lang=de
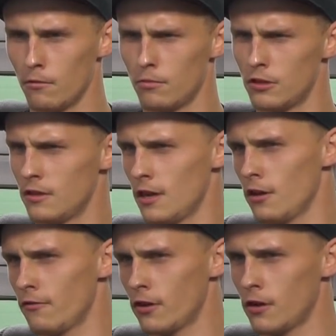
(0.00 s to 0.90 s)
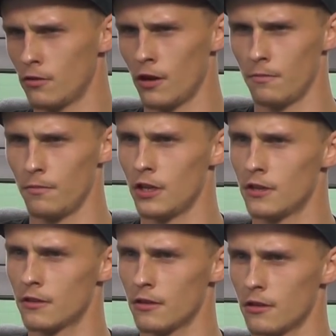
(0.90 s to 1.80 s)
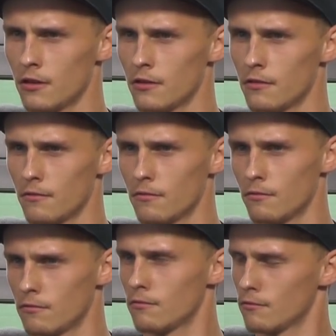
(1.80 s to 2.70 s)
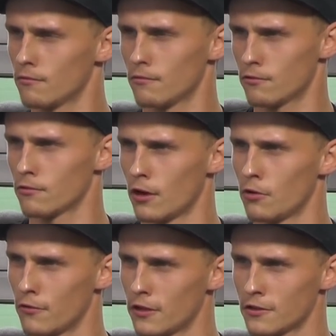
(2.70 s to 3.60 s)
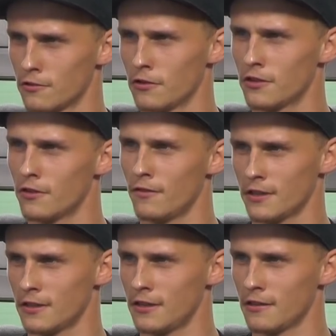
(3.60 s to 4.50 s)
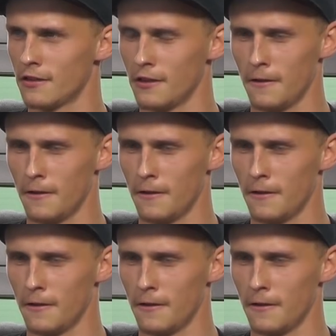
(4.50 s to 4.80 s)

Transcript: Oder bis ich elf war. Und dann bin ich äh, zu Hannover 96 gewechselt.